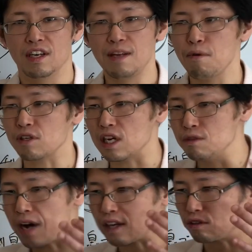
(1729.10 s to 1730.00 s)
で、僕は
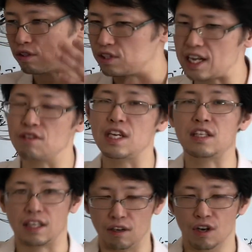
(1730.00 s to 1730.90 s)
うまいことスライドで
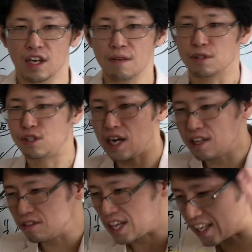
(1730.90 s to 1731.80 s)
きたよ。でも
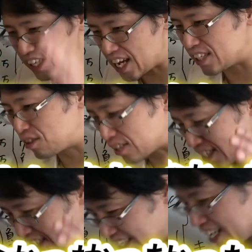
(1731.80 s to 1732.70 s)
スライドできない人た
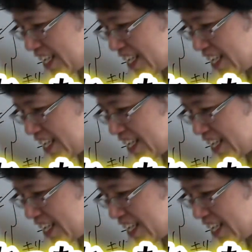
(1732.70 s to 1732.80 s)
ちが、で